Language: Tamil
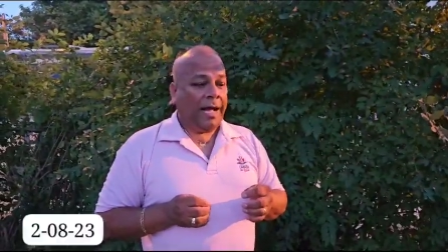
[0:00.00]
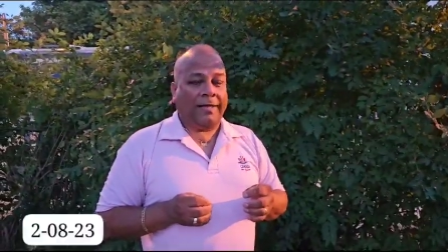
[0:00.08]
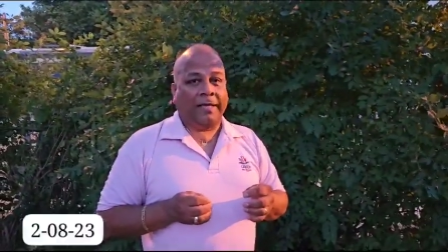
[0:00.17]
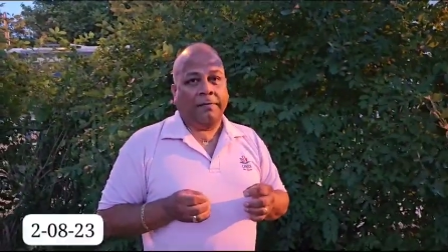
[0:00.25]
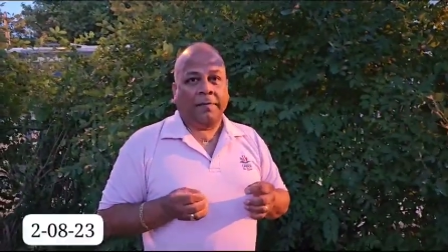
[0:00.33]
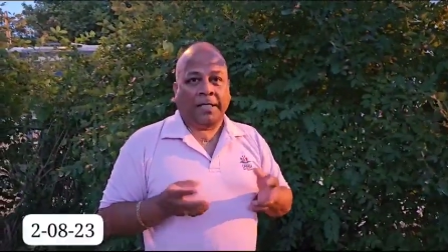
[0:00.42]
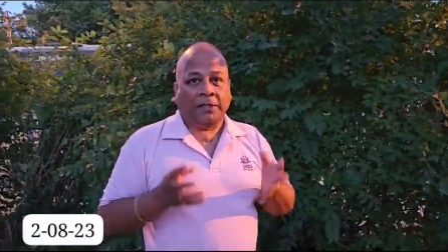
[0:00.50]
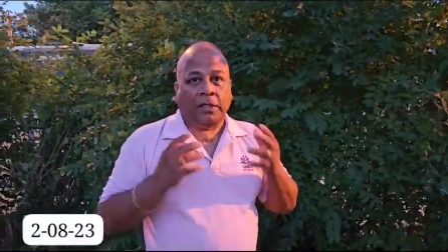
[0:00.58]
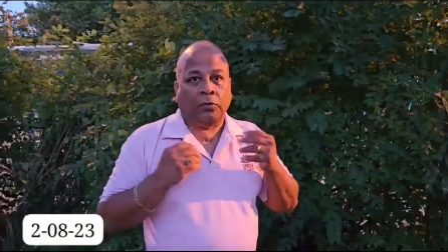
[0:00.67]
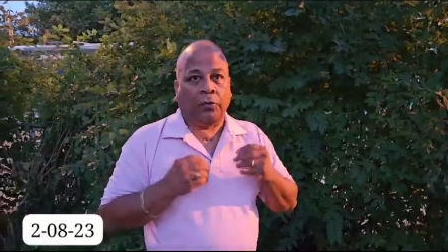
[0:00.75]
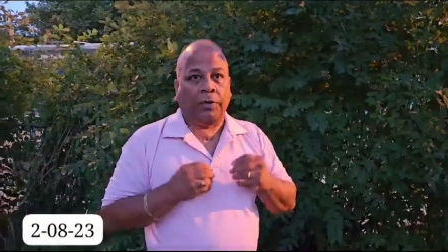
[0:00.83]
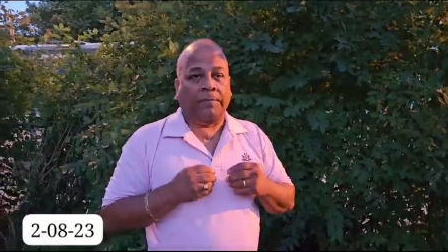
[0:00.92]
அதையும்
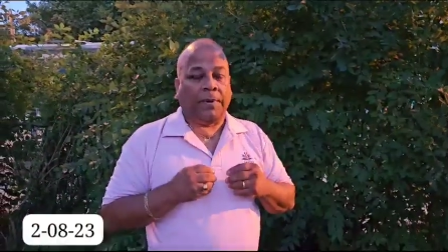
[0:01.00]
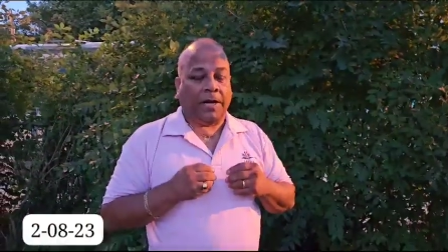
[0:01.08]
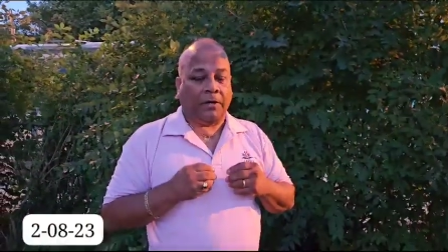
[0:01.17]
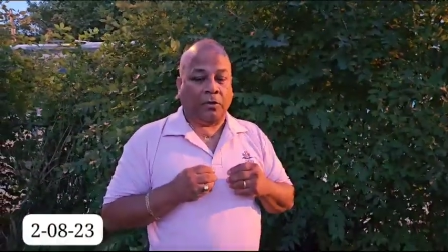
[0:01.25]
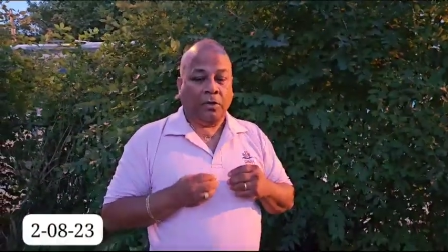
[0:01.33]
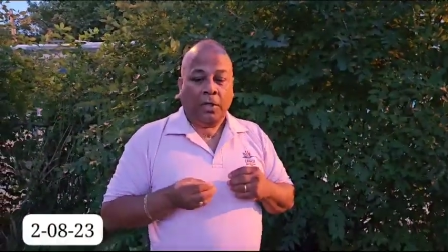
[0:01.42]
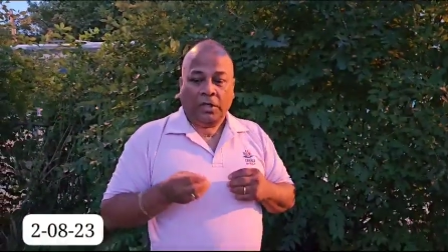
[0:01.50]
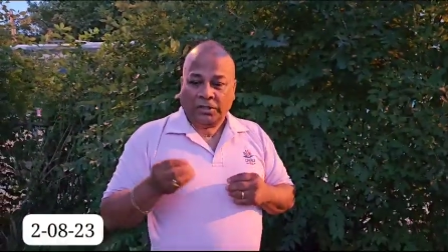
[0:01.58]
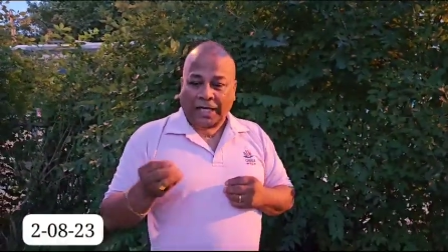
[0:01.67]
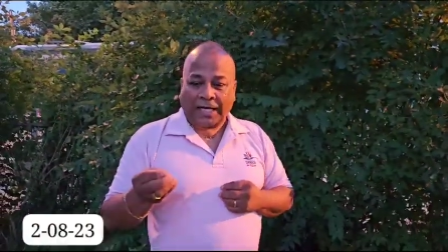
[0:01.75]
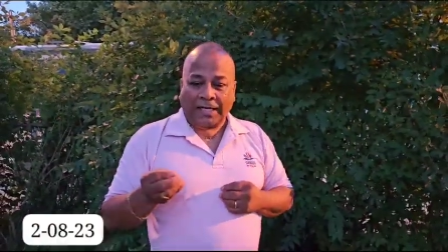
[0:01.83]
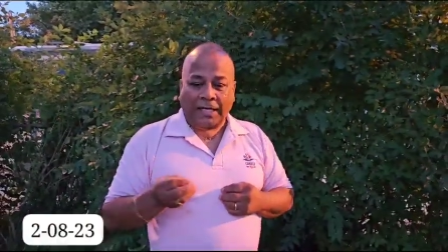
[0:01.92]
மனுஷன் குடிப்பானோ
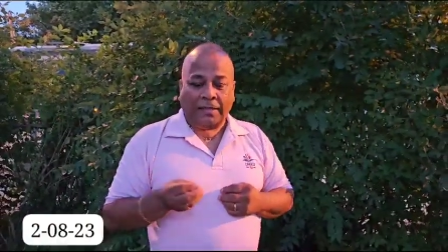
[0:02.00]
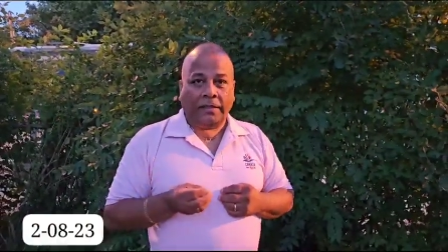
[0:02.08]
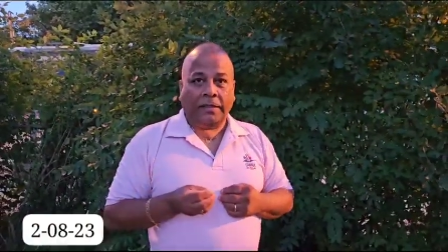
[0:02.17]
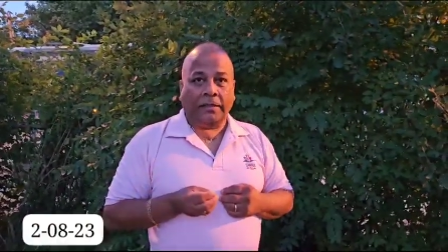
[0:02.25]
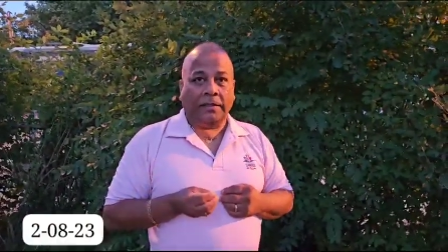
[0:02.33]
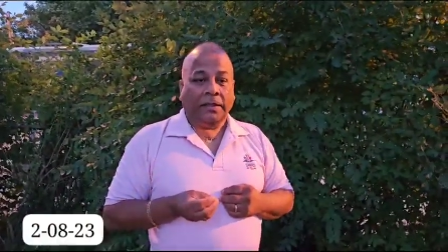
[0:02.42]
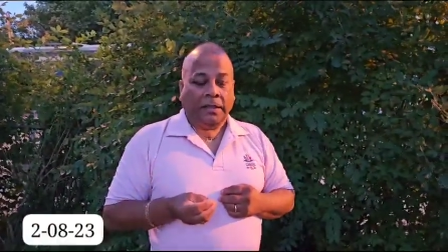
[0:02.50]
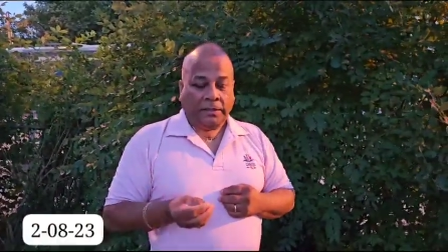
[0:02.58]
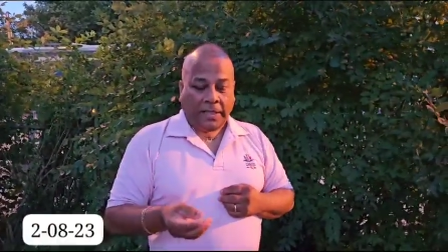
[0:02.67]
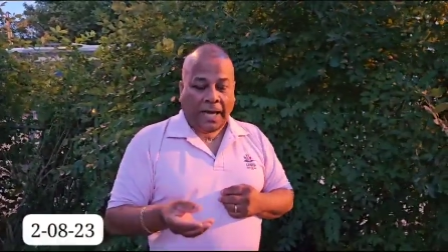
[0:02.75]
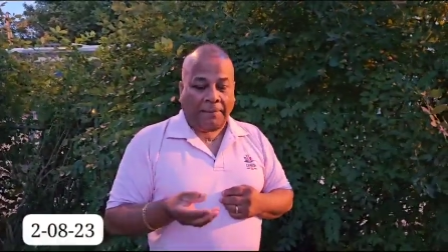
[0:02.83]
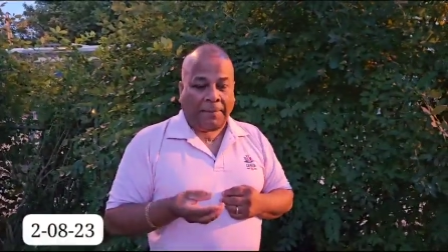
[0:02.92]
சரி என்றுட்டு
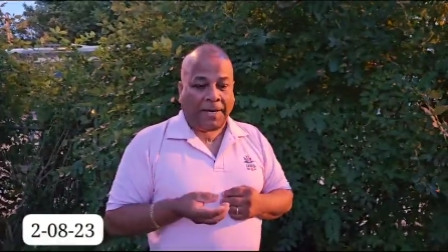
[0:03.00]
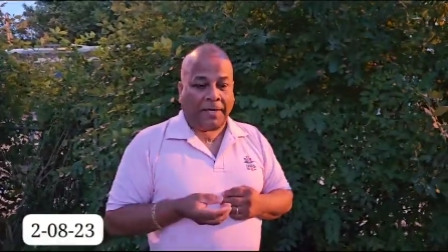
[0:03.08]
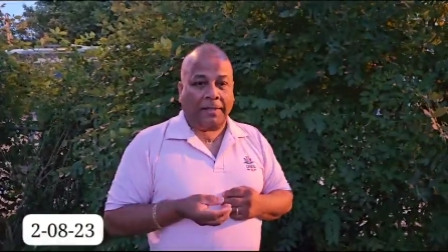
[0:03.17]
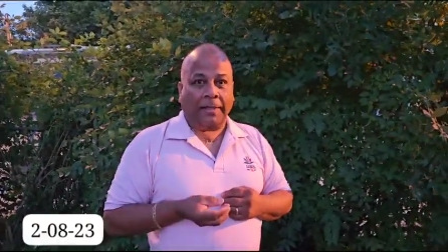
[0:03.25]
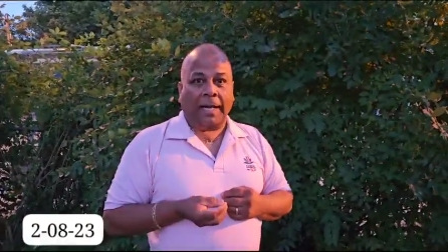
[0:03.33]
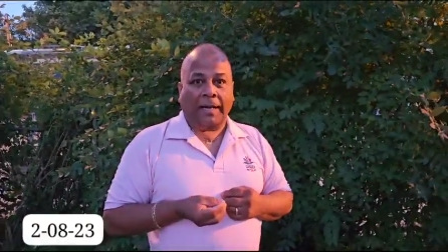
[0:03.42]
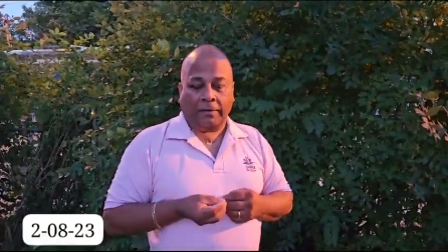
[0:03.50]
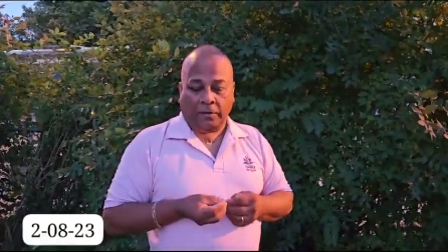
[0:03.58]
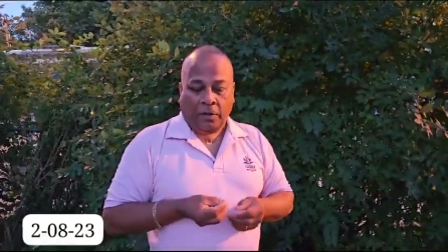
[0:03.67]
சாப்பாடுண்டா